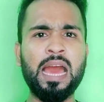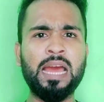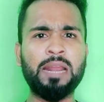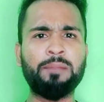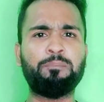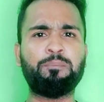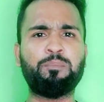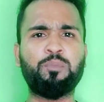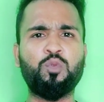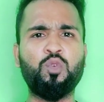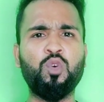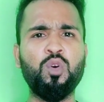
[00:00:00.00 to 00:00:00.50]
আর
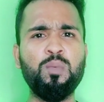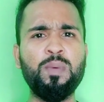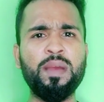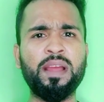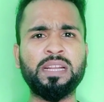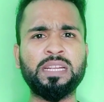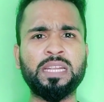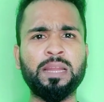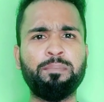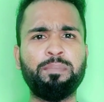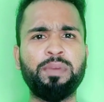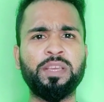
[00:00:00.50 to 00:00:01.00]
খুব
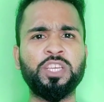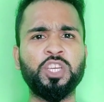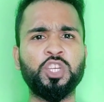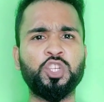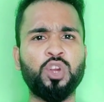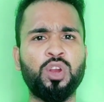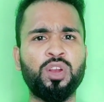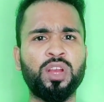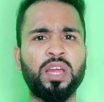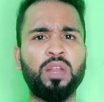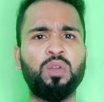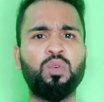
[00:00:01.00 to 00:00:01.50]
একটা বেশি
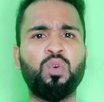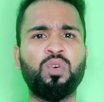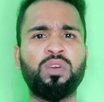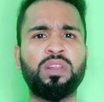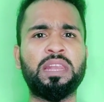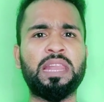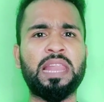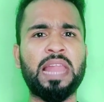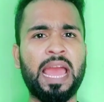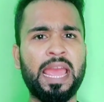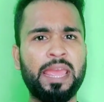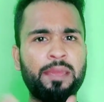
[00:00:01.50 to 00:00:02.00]
সংখ্যা লোক
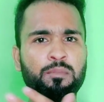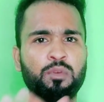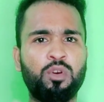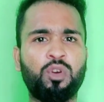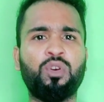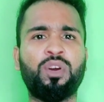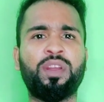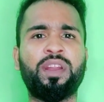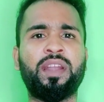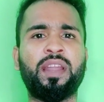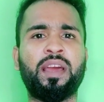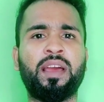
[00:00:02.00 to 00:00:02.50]
লাইভও
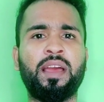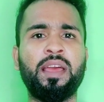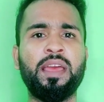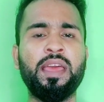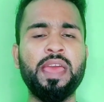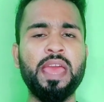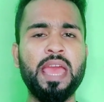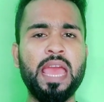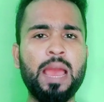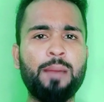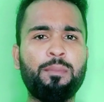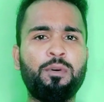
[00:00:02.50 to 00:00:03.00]
করে না
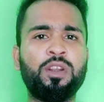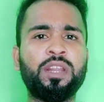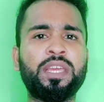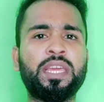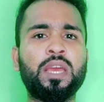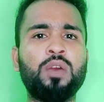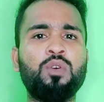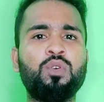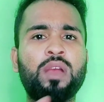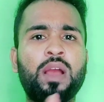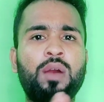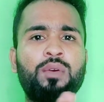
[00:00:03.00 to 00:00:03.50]
এবং
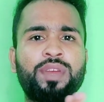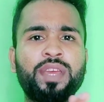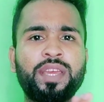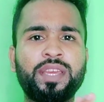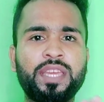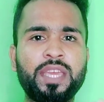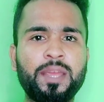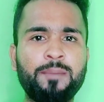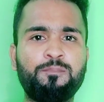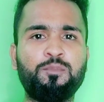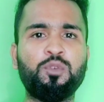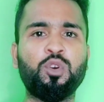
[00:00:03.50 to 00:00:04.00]
কেউ কাউকে
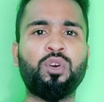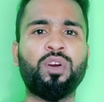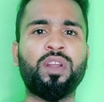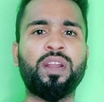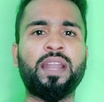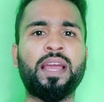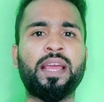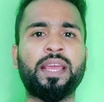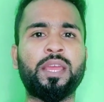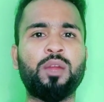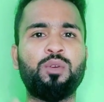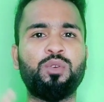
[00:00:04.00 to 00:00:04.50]
গিফটও
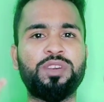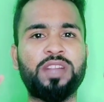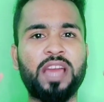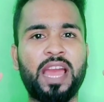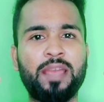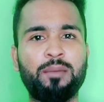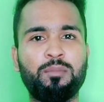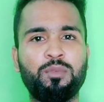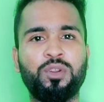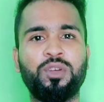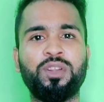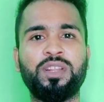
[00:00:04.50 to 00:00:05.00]
করে না কেউ
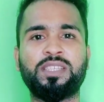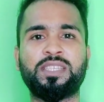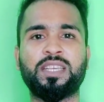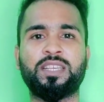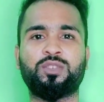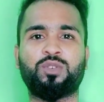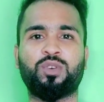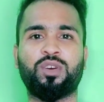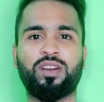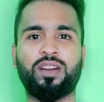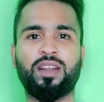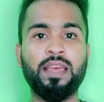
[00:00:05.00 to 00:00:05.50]
ডায়মন্ডও
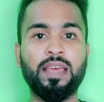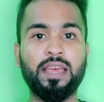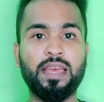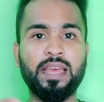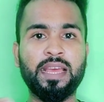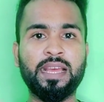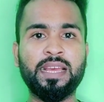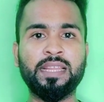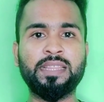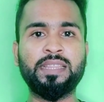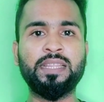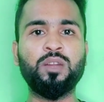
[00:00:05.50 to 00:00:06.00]
রিচার্জ করে না
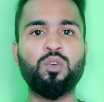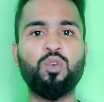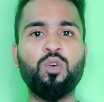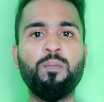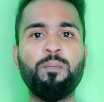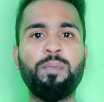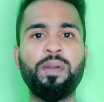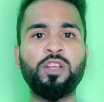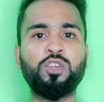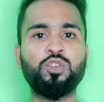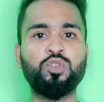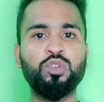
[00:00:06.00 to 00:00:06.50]
এক্ষেত্রে
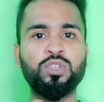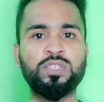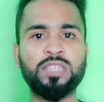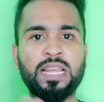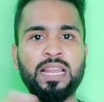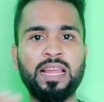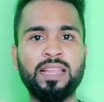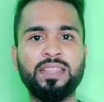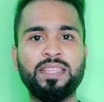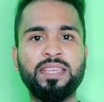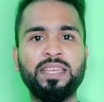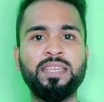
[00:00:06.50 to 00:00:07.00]
কোম্পানি শুধু
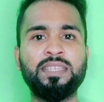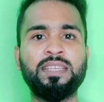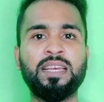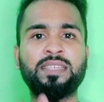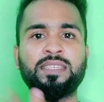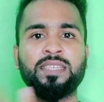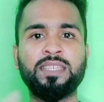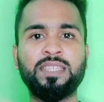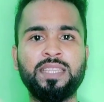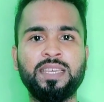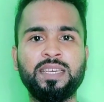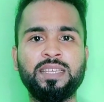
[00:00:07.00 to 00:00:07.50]
সালাম দিয়ে
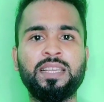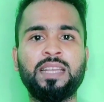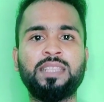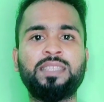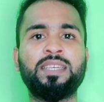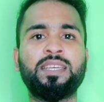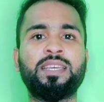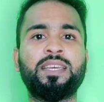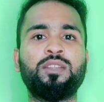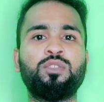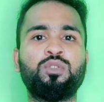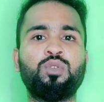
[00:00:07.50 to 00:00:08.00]
যাচ্ছে দিয়ে
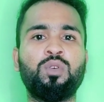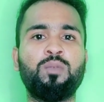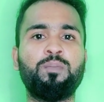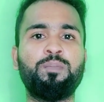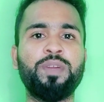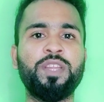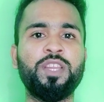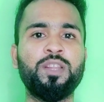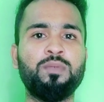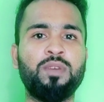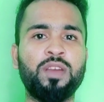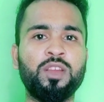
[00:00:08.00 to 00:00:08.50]
যাচ্ছে কিন্তু
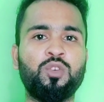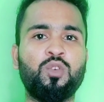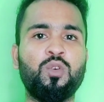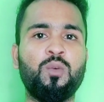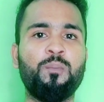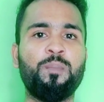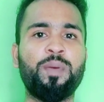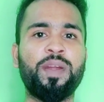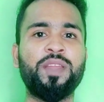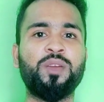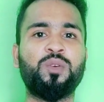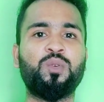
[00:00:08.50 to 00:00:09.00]
বিনিময়ে
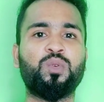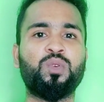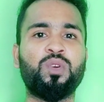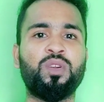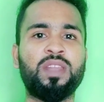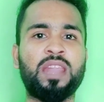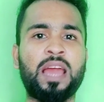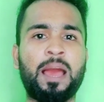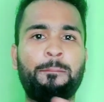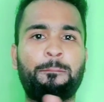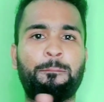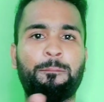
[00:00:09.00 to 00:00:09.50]
কোম্পানি কোনো
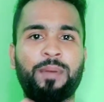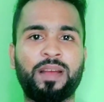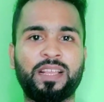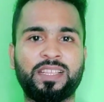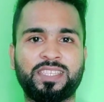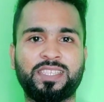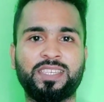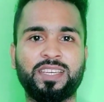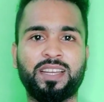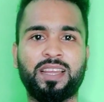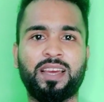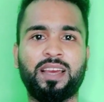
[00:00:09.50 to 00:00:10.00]
লাভ
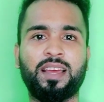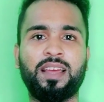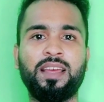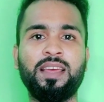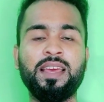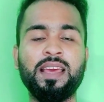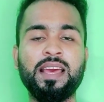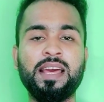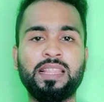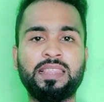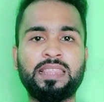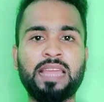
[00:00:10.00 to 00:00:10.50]
পাচ্ছে না
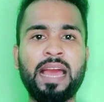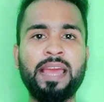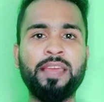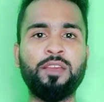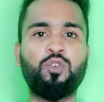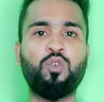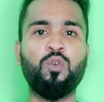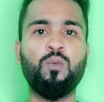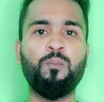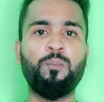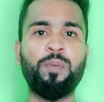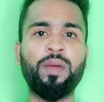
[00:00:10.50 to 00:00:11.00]
তাই
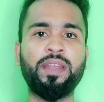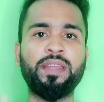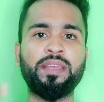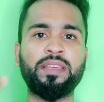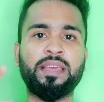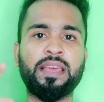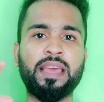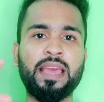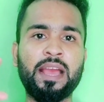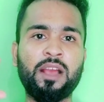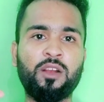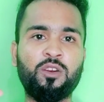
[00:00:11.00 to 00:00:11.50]

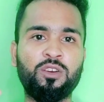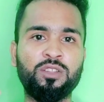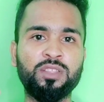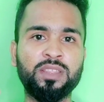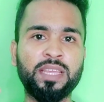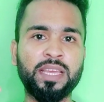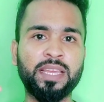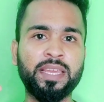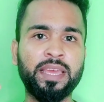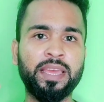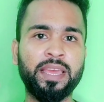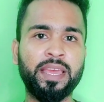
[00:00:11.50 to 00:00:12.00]
কোম্পানি এখন
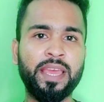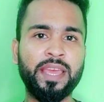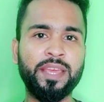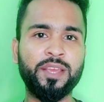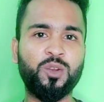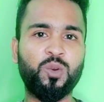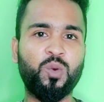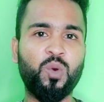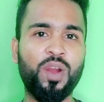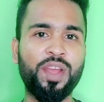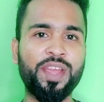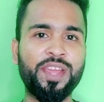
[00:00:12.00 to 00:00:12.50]
থেকে
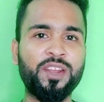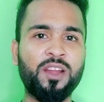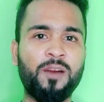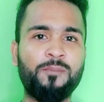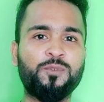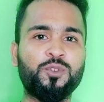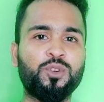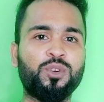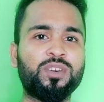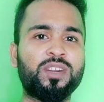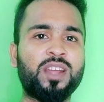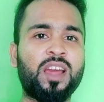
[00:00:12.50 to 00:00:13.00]
এই কয়েন
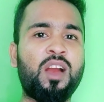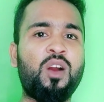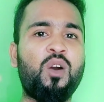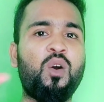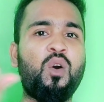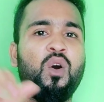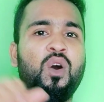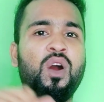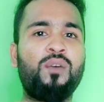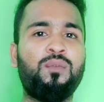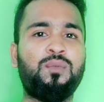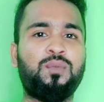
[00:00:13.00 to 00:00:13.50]
অপশনটা
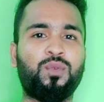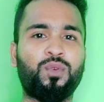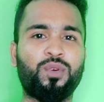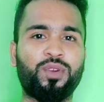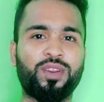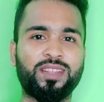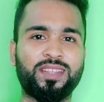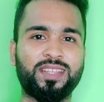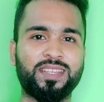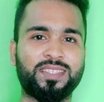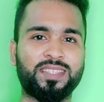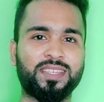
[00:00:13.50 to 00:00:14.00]
অফ
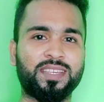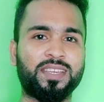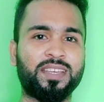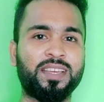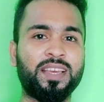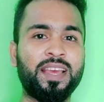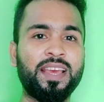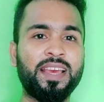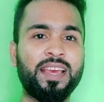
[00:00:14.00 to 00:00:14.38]
করে দিছে